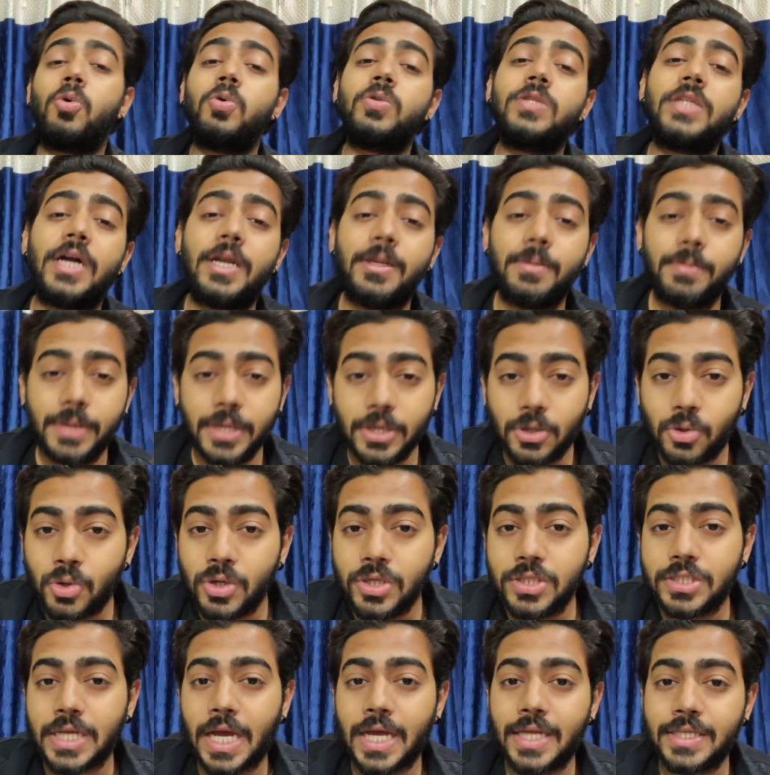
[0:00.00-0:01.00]
उधर भी
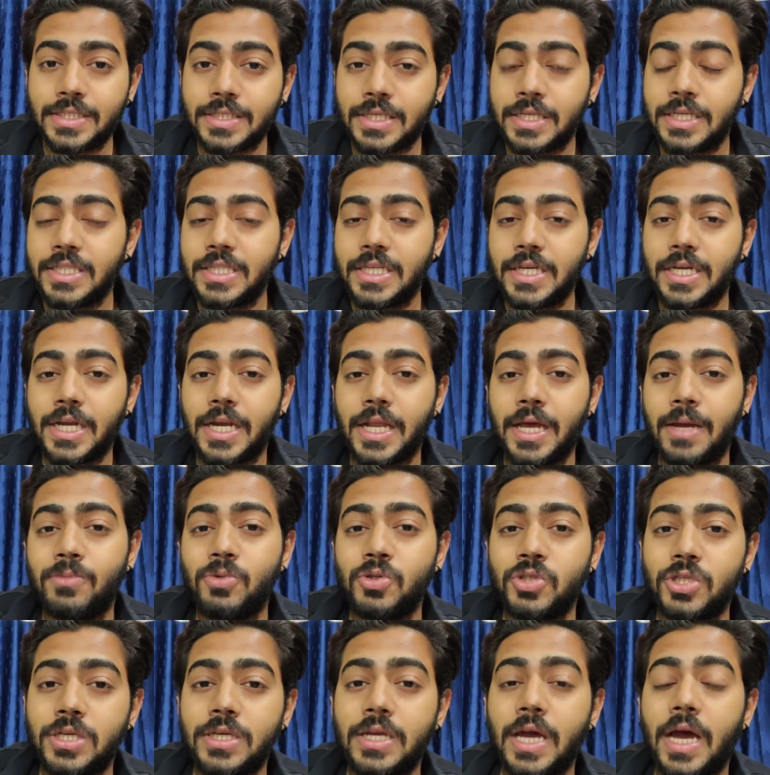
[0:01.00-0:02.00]
कोई चांस नहीं दिख रहा है
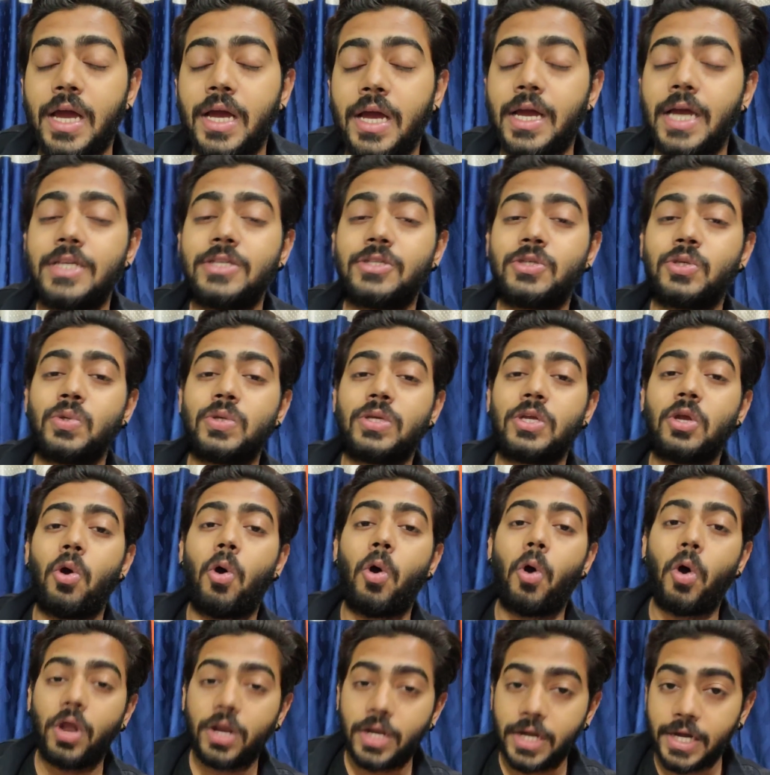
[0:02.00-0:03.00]
मुझे गाइस क्योंकि
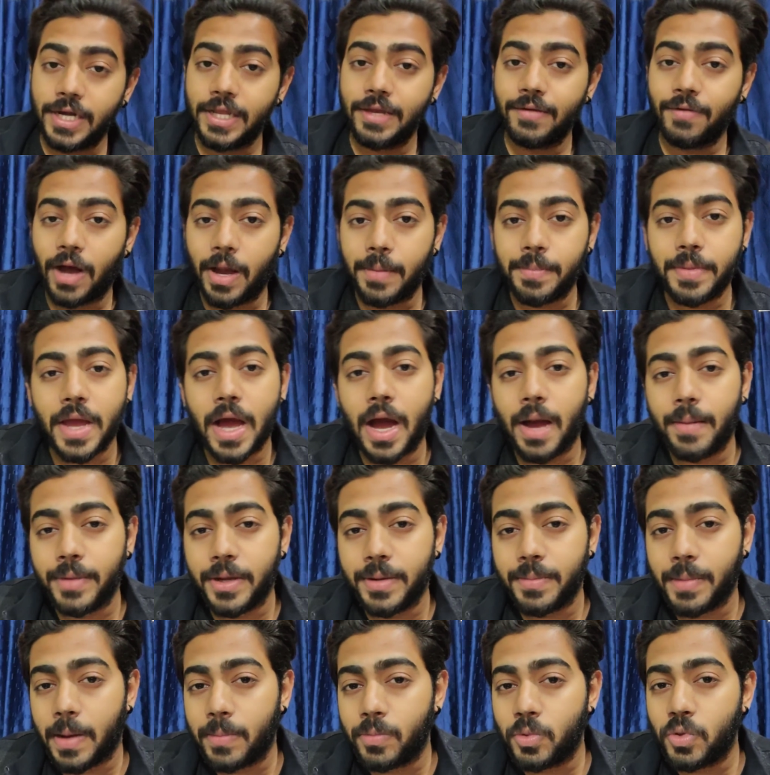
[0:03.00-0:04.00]
ऑलरेडी वहाँ पे
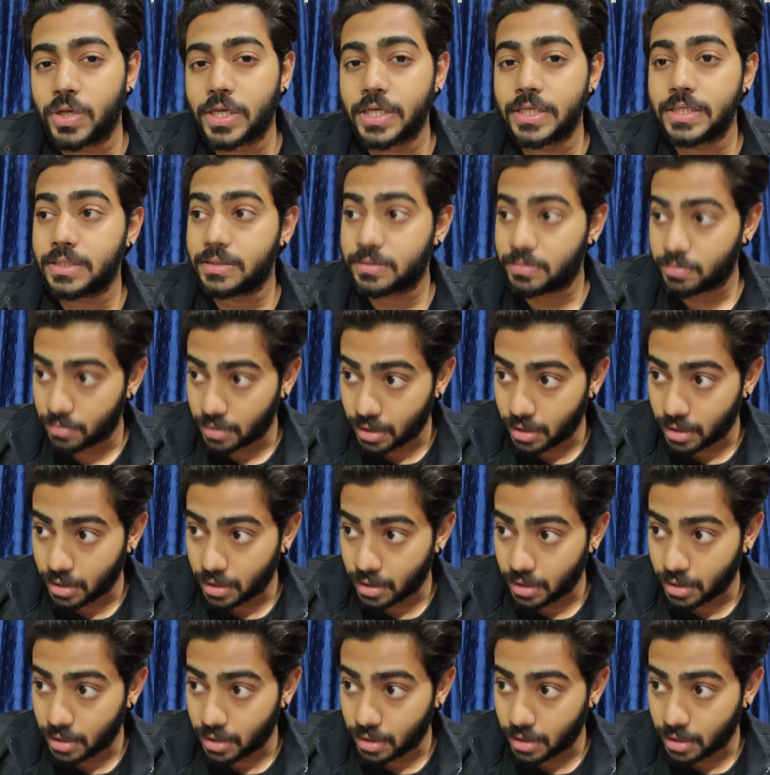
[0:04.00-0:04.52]
आमिर मामू की